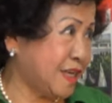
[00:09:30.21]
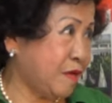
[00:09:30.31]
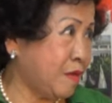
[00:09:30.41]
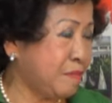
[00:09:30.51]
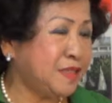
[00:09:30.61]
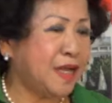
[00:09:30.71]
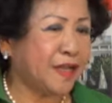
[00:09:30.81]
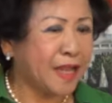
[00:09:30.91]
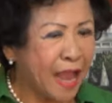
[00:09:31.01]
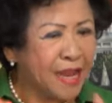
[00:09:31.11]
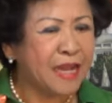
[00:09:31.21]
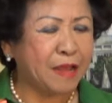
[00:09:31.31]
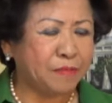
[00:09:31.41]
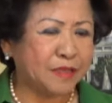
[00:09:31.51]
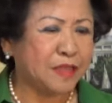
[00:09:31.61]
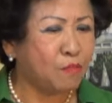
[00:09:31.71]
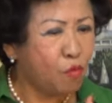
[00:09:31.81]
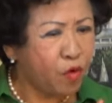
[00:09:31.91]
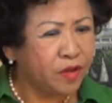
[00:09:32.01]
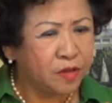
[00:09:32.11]
sử là bây giờ cái là bây giờ ta
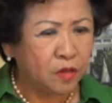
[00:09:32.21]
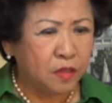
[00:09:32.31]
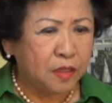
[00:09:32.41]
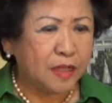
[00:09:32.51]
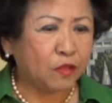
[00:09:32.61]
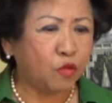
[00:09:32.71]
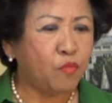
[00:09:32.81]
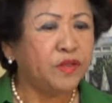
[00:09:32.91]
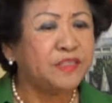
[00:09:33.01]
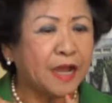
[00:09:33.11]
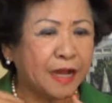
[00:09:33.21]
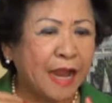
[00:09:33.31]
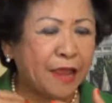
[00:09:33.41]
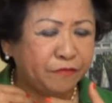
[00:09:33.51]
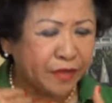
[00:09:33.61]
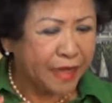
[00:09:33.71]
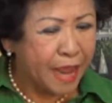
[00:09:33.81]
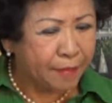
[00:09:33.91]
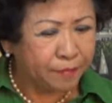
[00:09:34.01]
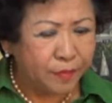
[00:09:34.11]
muốn là tôi muốn trở lại Việt
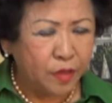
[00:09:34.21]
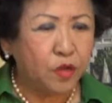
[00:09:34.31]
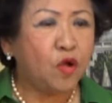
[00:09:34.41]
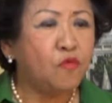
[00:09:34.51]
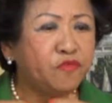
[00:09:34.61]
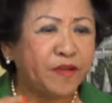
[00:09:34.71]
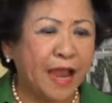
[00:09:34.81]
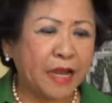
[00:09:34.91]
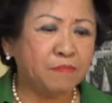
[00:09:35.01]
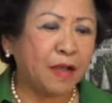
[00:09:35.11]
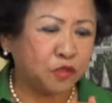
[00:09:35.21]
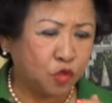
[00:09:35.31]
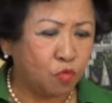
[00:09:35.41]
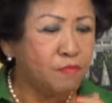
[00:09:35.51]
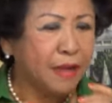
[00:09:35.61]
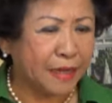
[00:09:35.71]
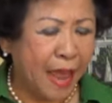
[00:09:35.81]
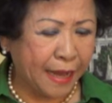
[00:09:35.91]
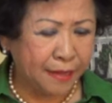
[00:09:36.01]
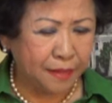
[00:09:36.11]
Nam không phải là bằng súng bằng
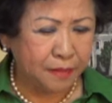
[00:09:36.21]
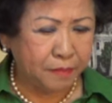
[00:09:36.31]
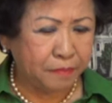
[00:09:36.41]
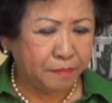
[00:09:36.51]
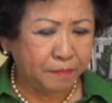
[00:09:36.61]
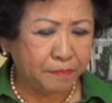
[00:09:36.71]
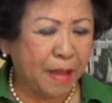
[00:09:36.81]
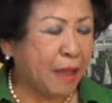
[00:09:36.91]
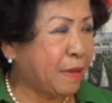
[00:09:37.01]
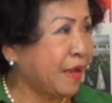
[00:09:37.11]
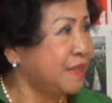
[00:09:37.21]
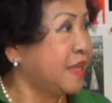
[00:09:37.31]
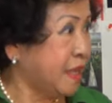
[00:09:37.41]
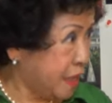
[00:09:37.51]
đạn, mà bằng cái tình